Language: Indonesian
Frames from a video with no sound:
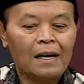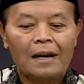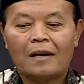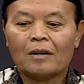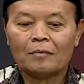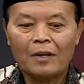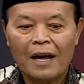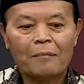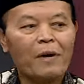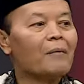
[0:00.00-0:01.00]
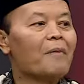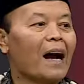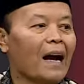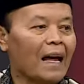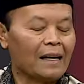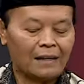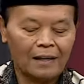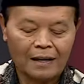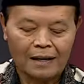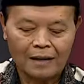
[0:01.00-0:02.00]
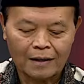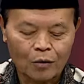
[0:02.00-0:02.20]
dan kemudian mengembangkan uh,